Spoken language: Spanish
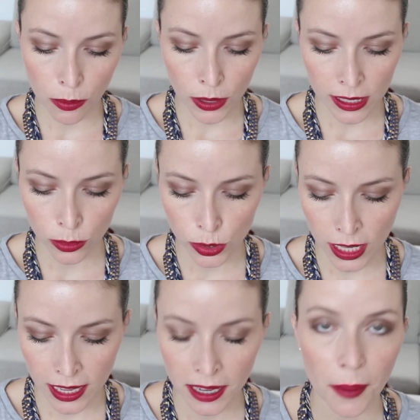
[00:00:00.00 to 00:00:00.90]
puede
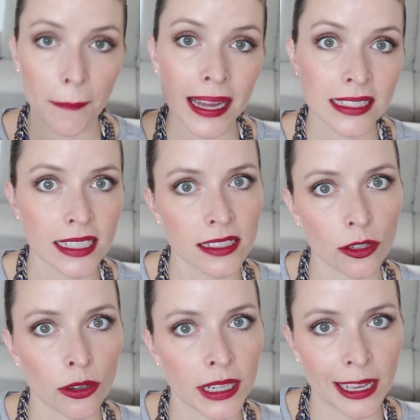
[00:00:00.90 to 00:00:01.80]
usar bases
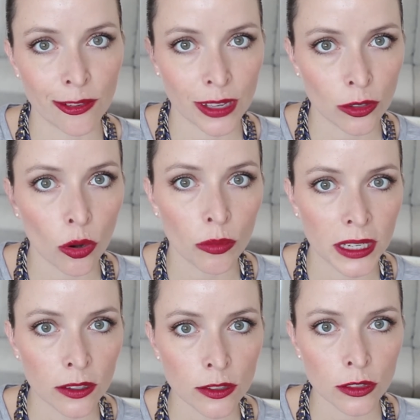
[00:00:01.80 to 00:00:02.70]
con efecto
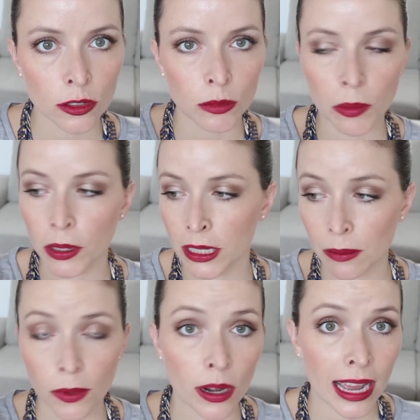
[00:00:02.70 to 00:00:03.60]
luminoso, como por
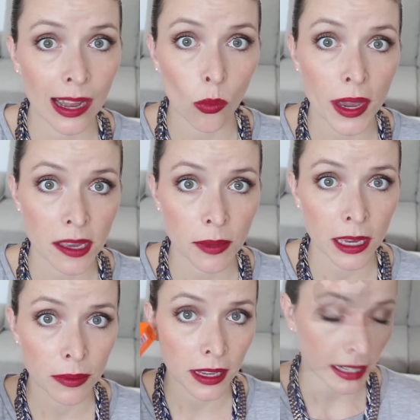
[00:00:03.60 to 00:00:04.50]
ejemplo la Wake Me Up de